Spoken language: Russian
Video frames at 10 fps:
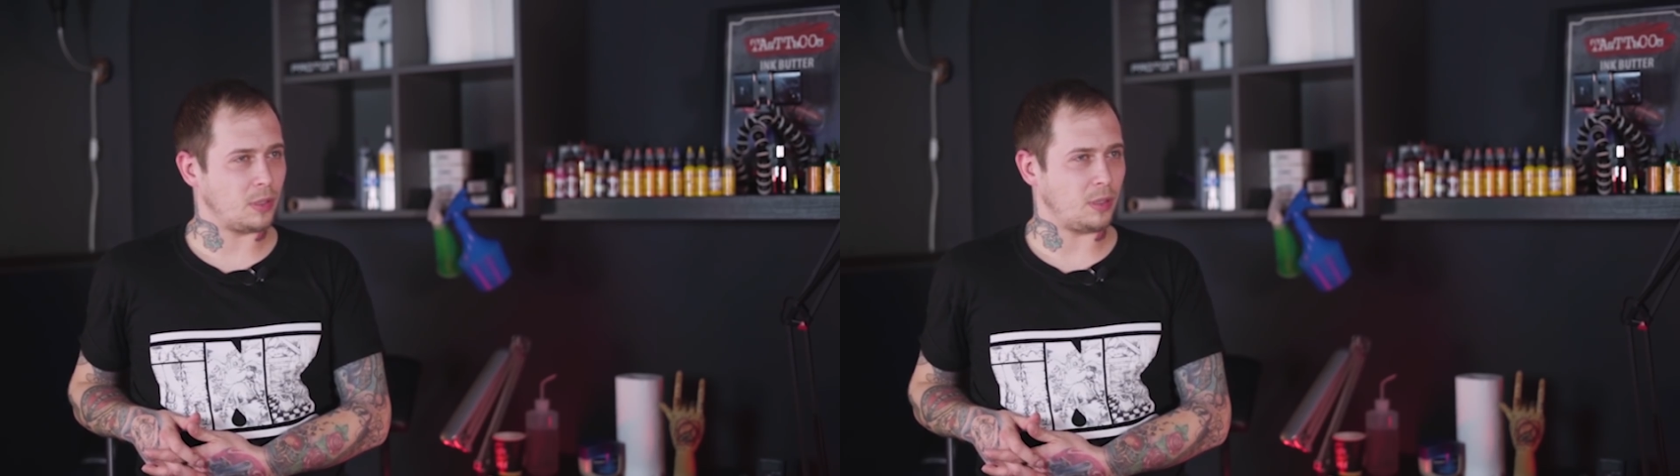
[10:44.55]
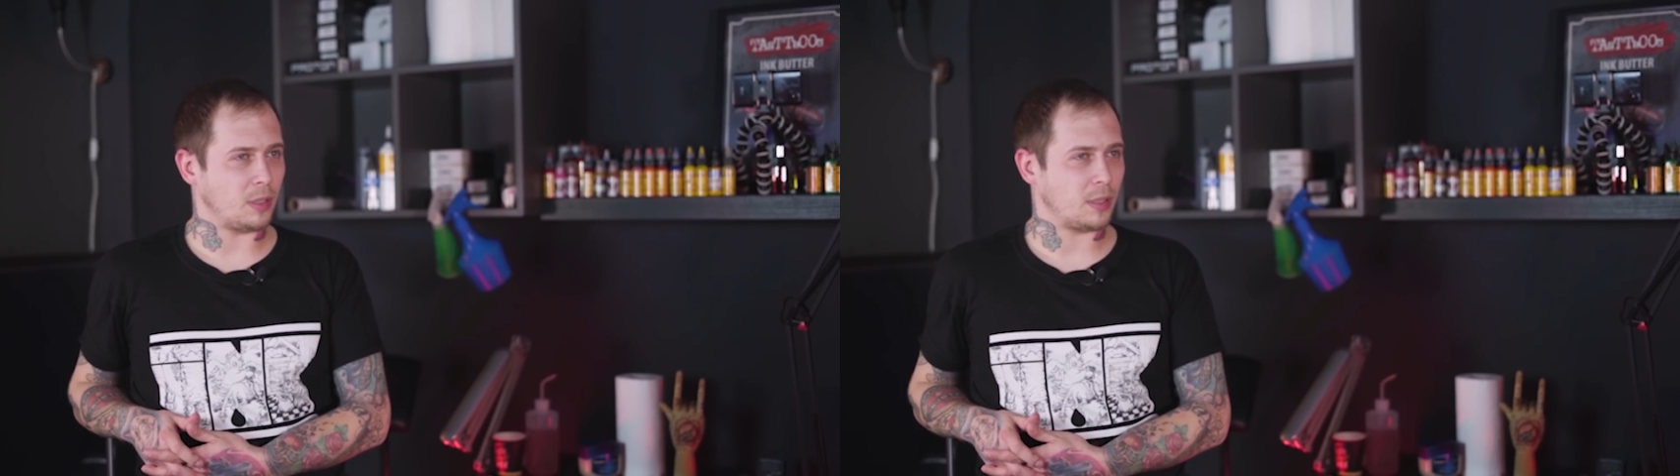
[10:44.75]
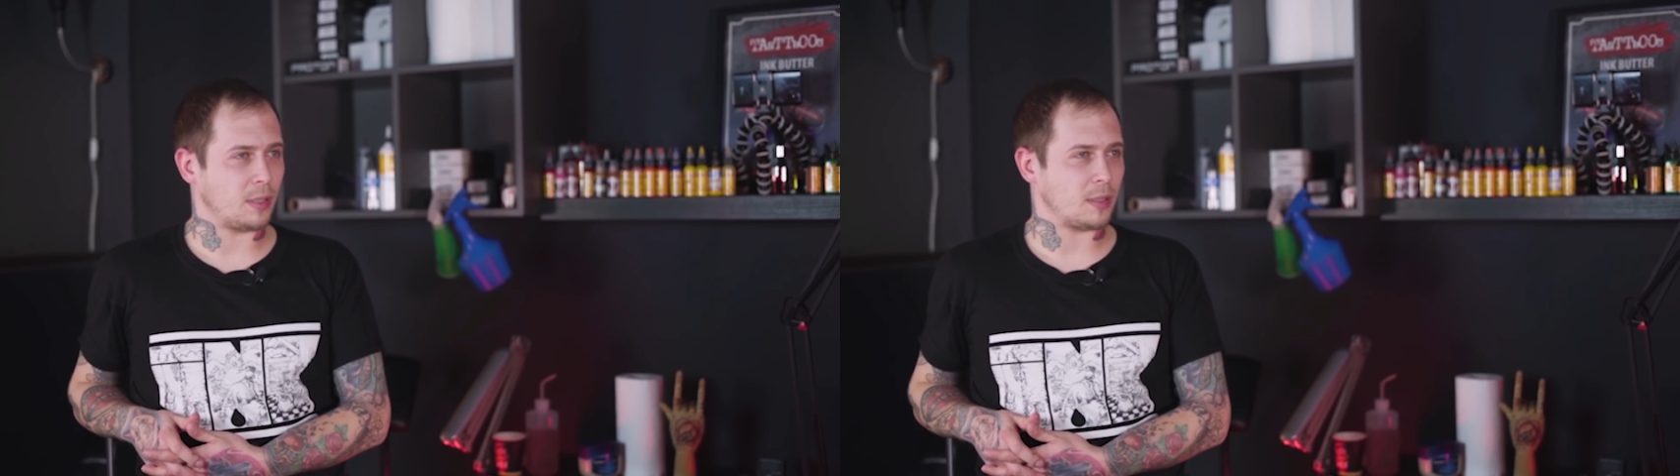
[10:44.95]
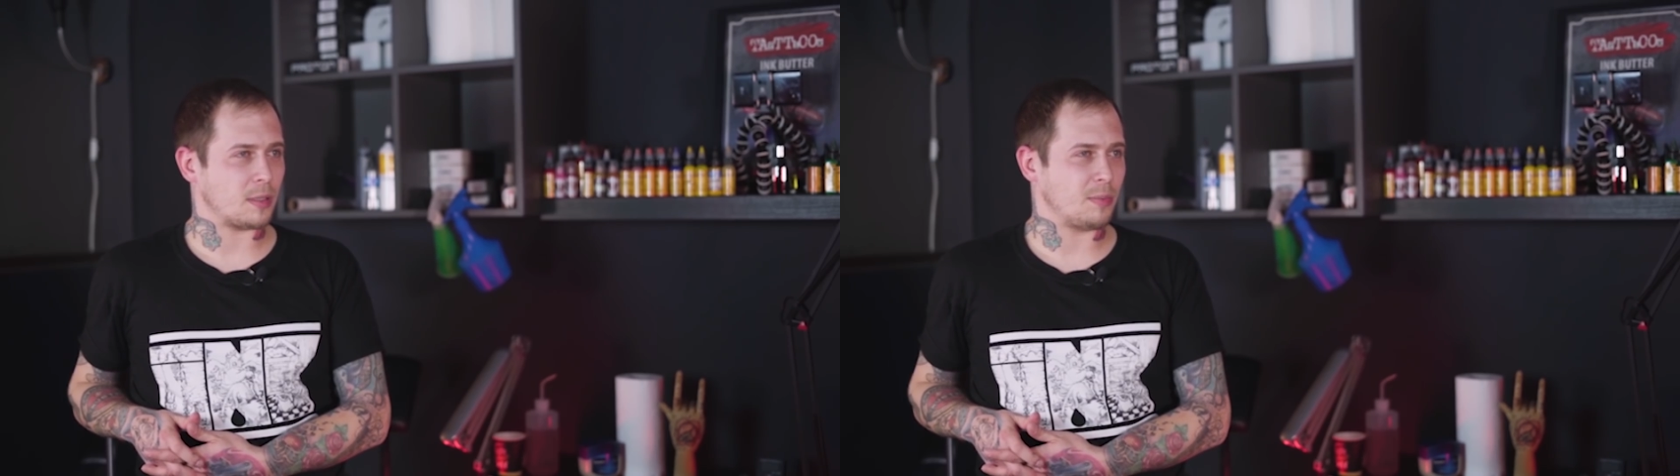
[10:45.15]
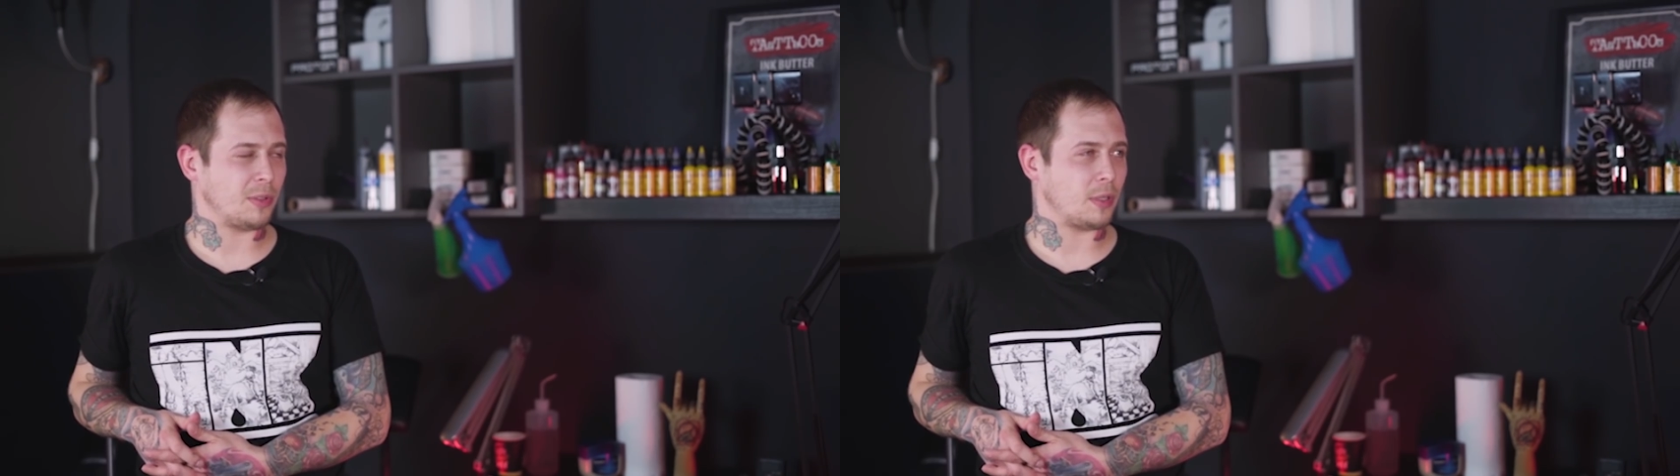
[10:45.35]
и она
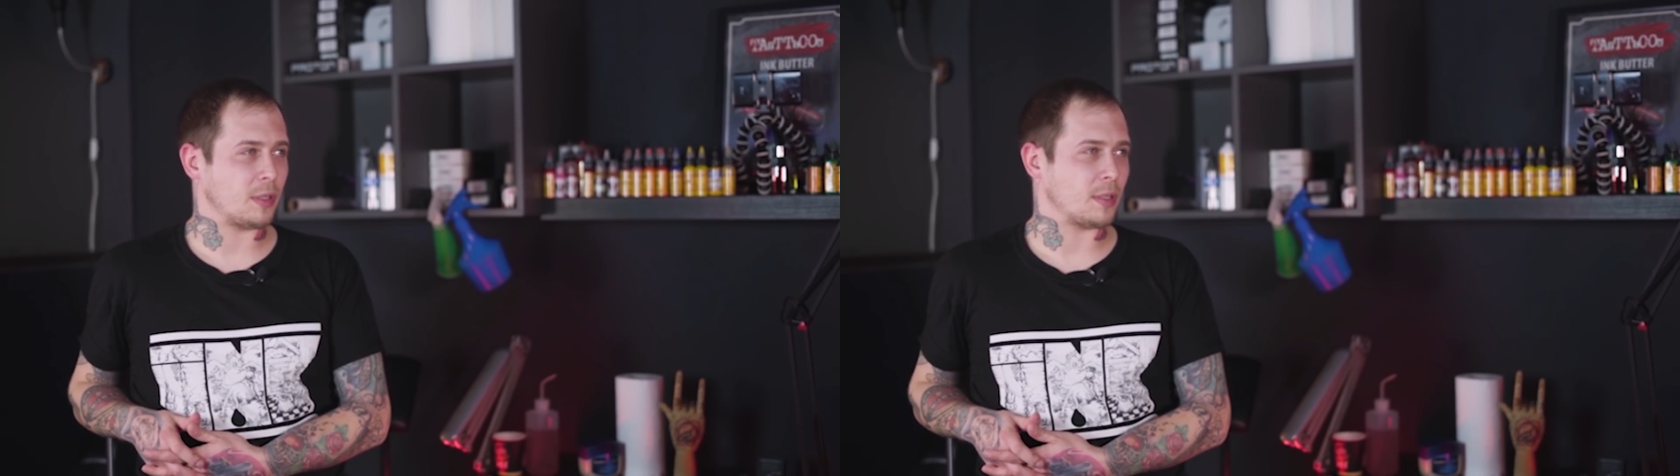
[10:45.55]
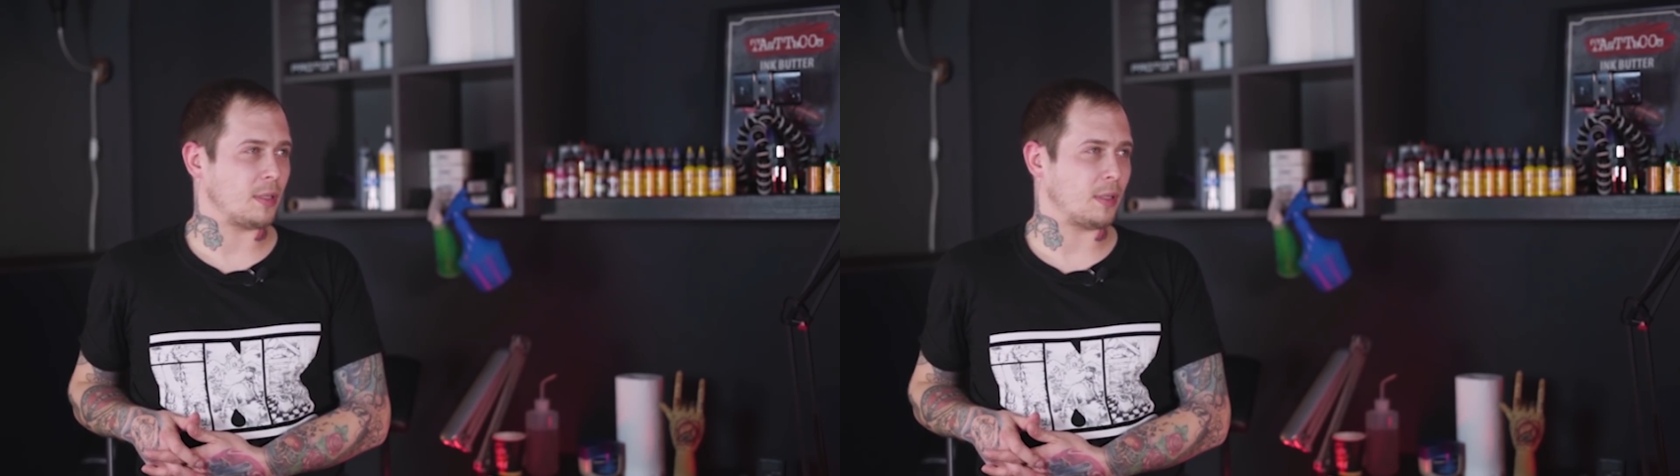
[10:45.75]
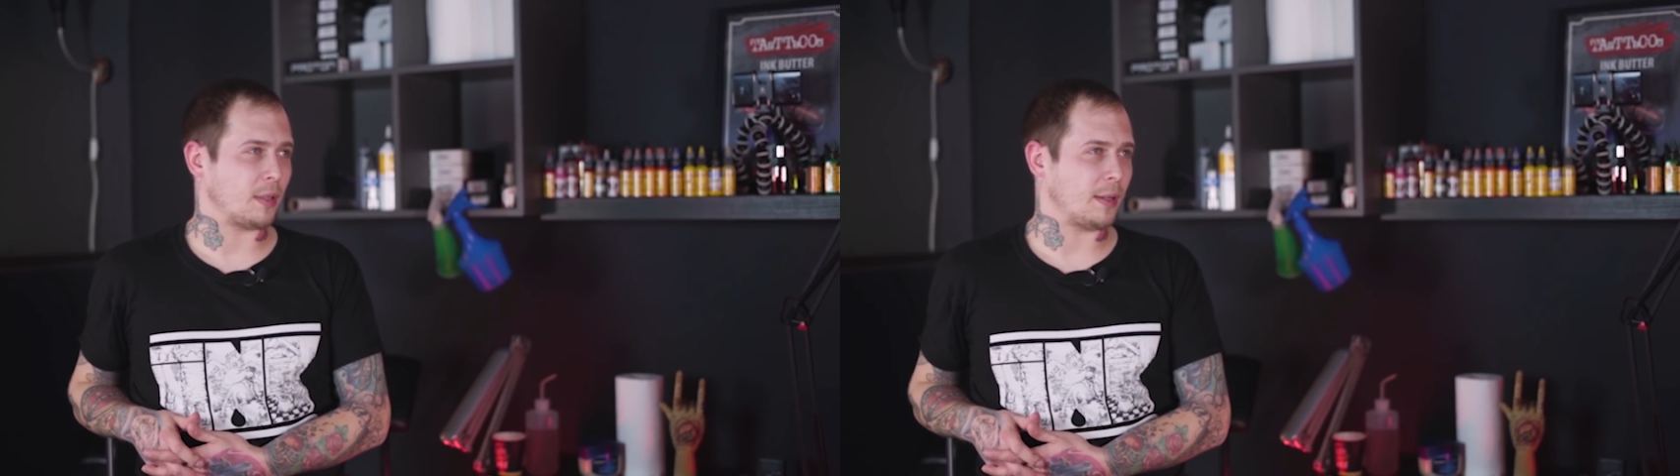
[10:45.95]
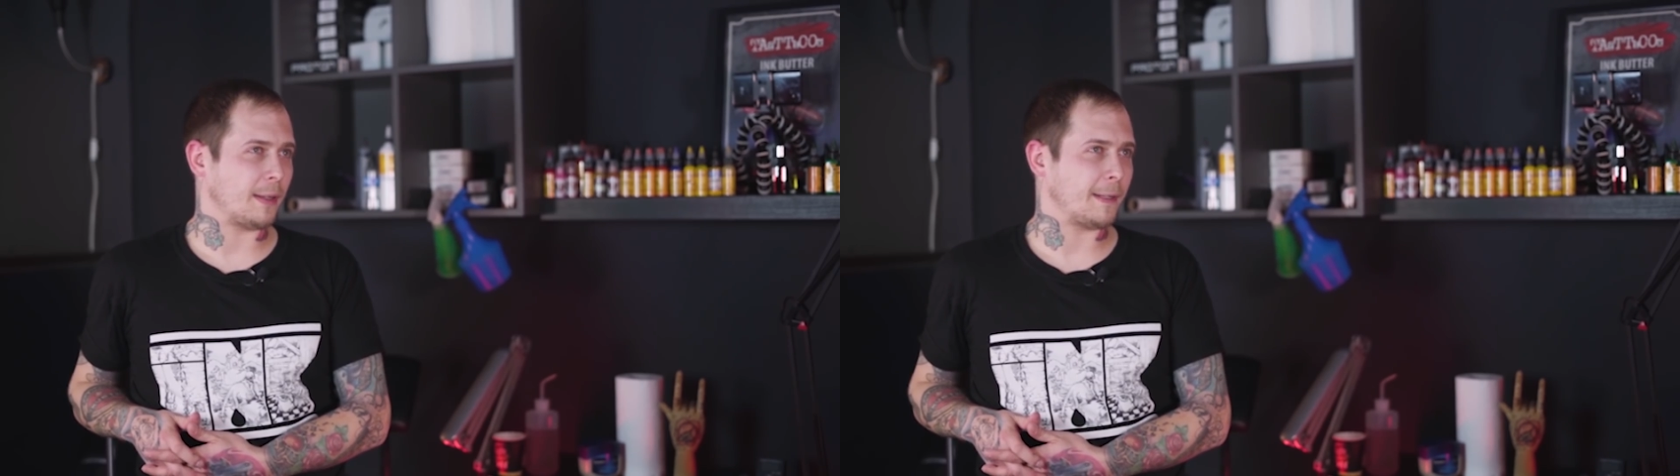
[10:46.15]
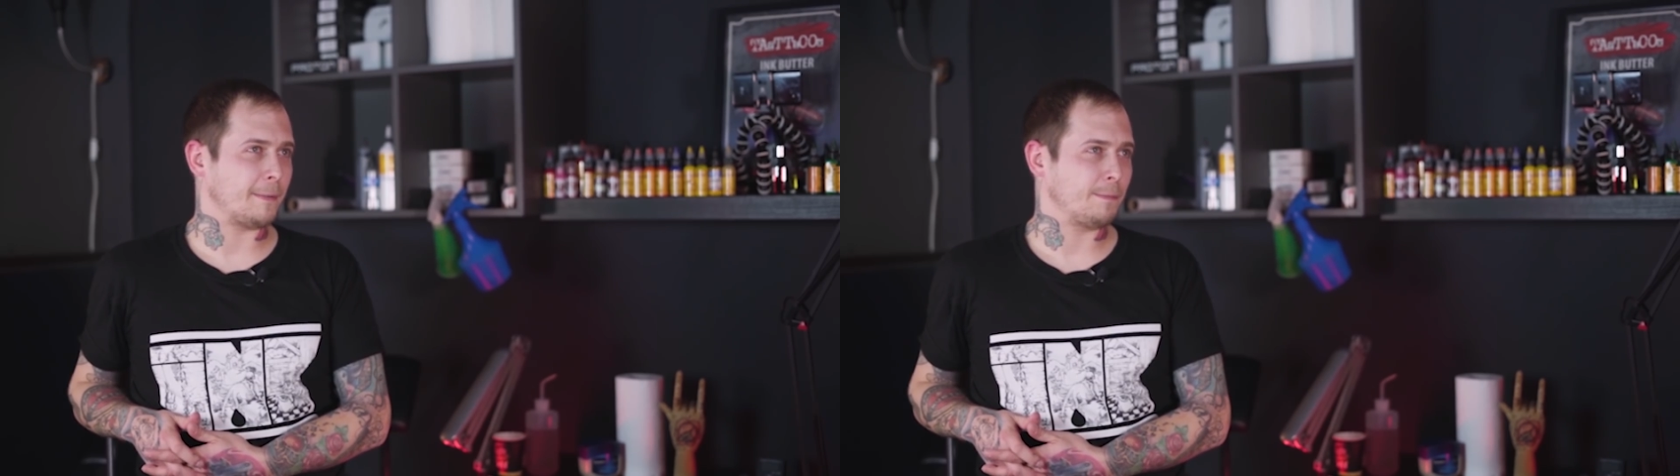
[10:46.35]
смотрится
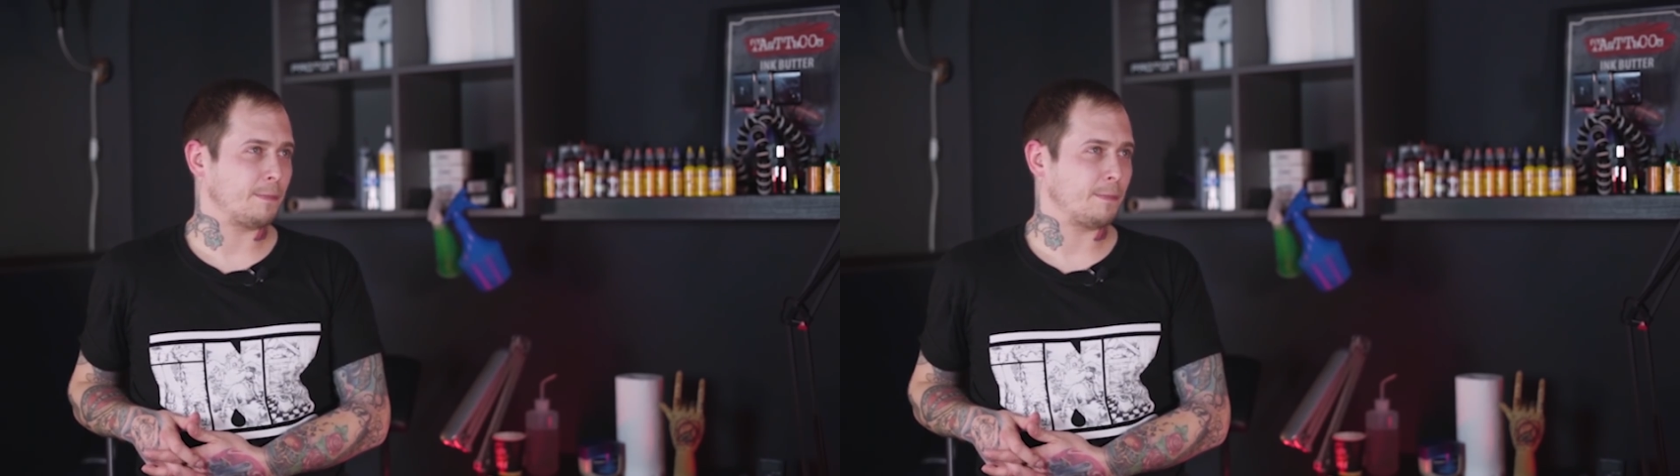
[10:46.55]
как,